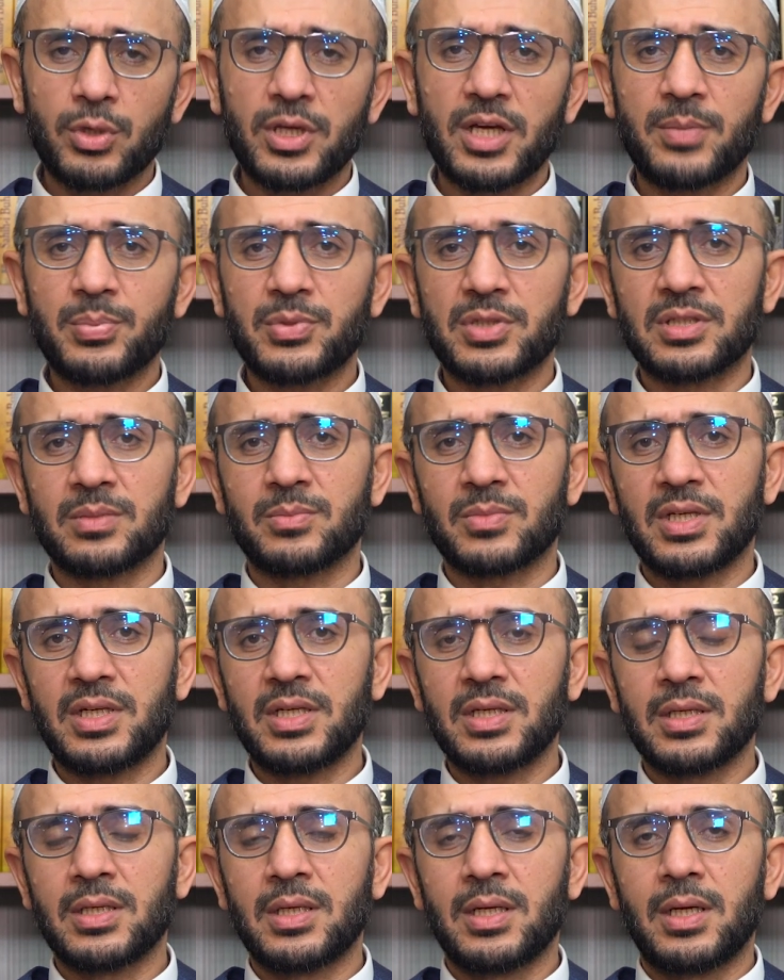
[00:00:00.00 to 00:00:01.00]
onu
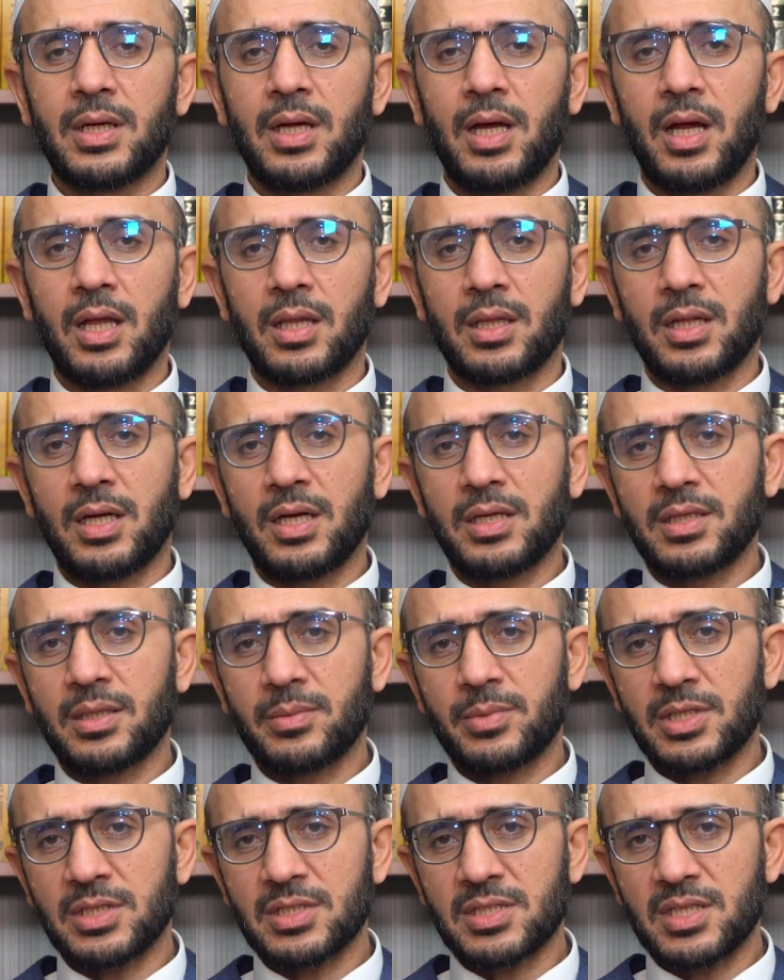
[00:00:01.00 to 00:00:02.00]
yaptığımda
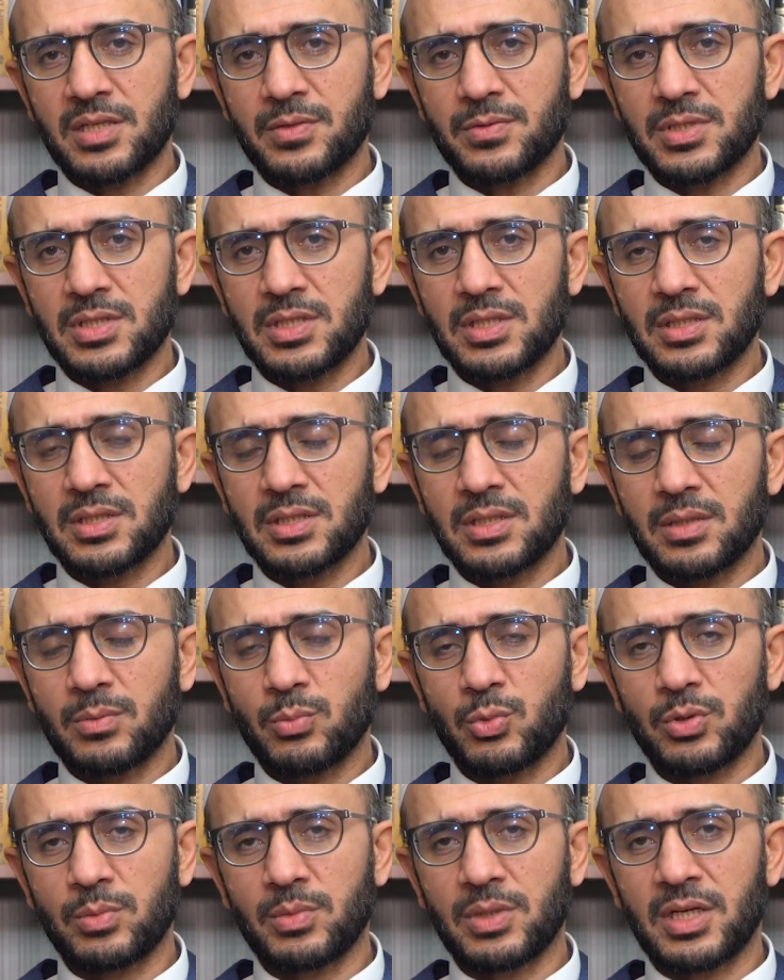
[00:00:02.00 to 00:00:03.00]
Allah da beni
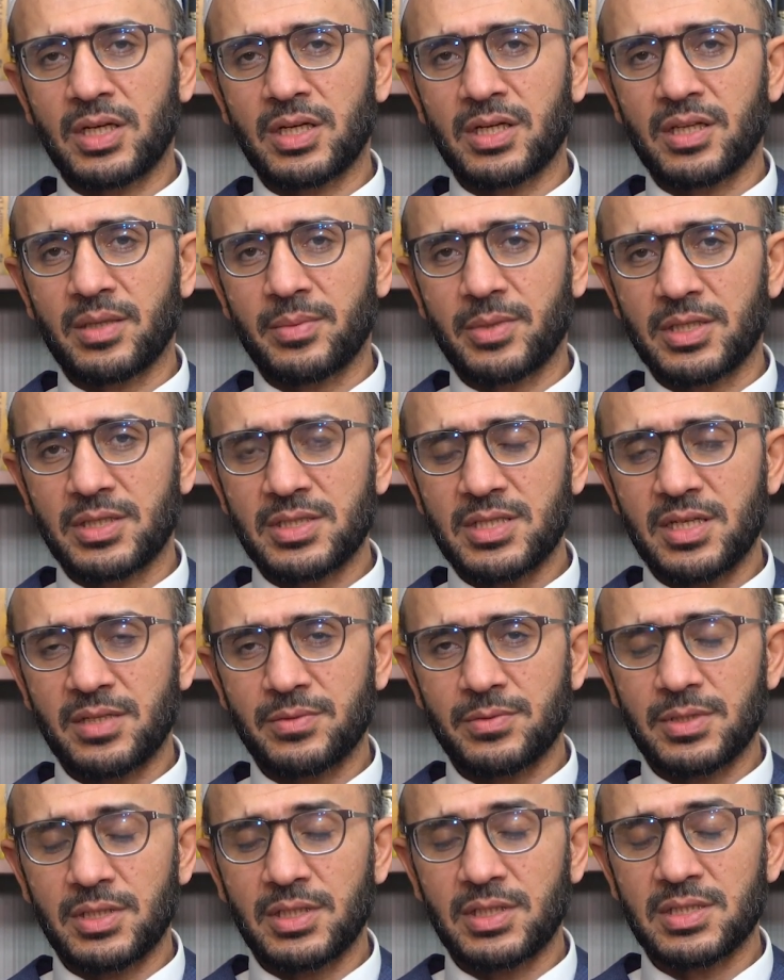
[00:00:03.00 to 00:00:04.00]
sevsin, müminler de
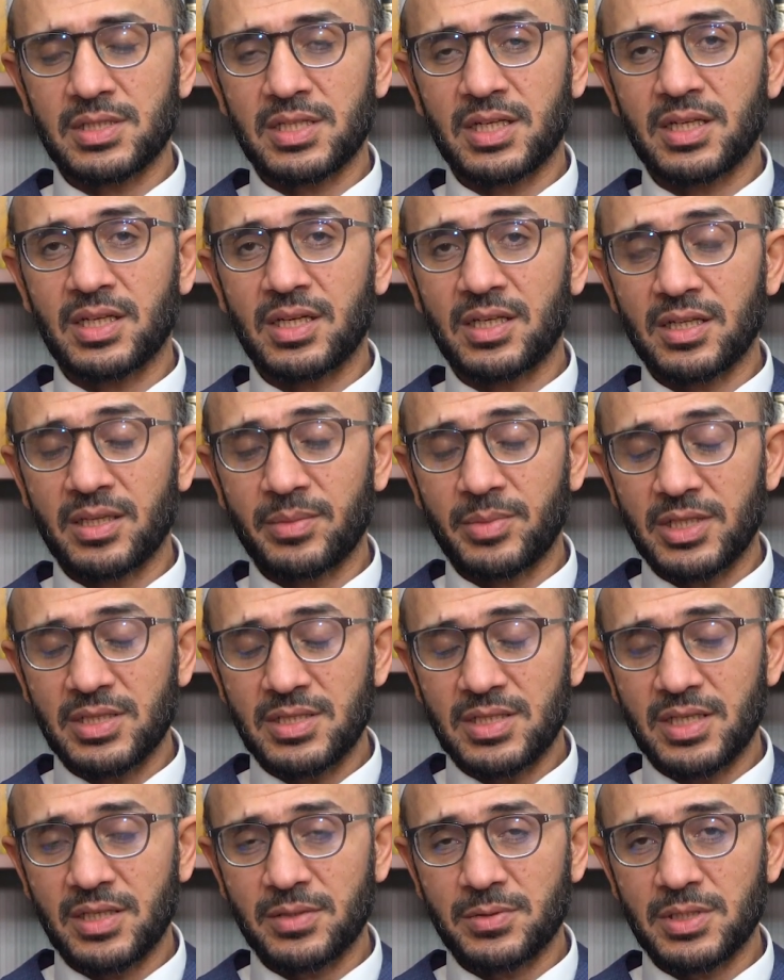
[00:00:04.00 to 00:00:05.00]
beni sevsin, insanlar
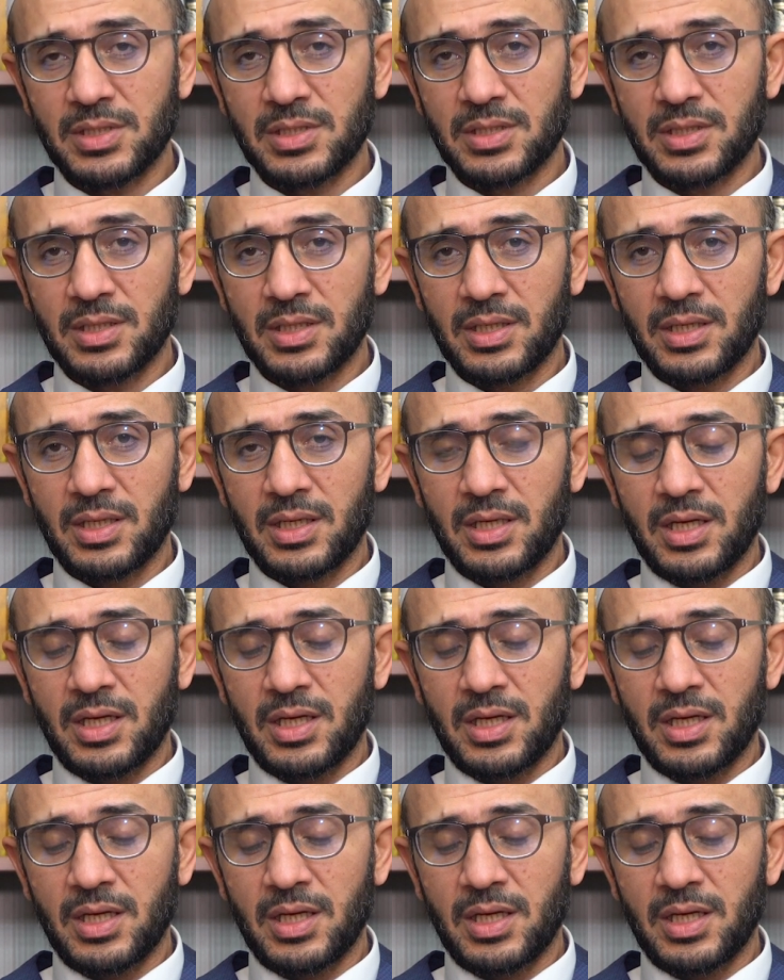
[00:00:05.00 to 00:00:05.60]
da beni sevsin.